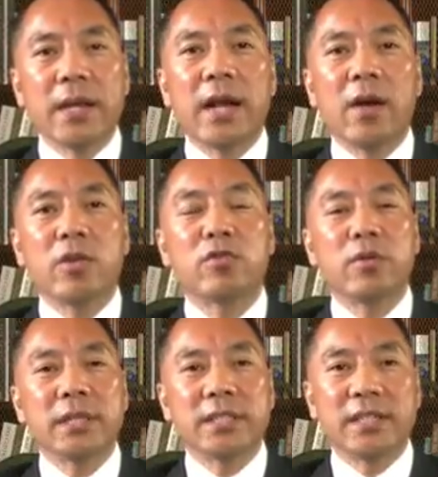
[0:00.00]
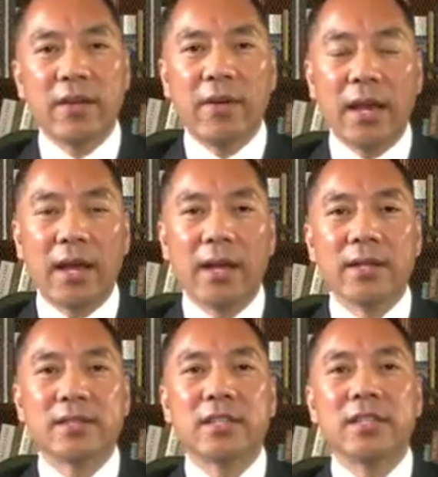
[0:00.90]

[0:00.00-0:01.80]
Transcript: 然后所谓的遣返了，这